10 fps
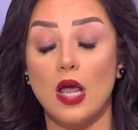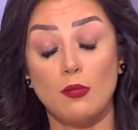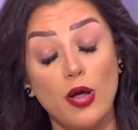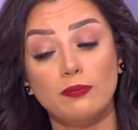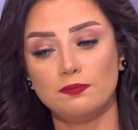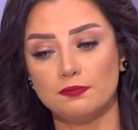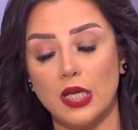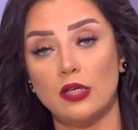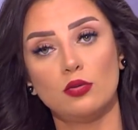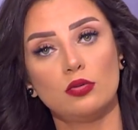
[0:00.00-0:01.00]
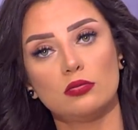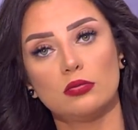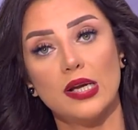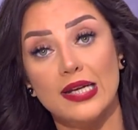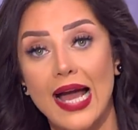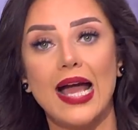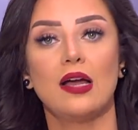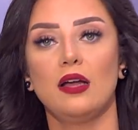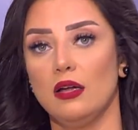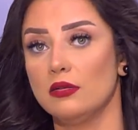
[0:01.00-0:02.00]
المهم انه لا
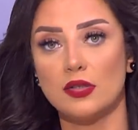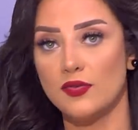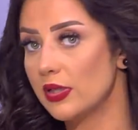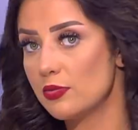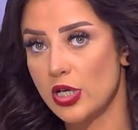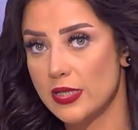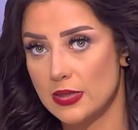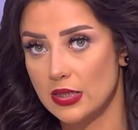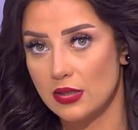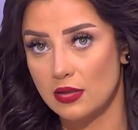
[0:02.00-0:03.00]
الطفل ده مش هينزل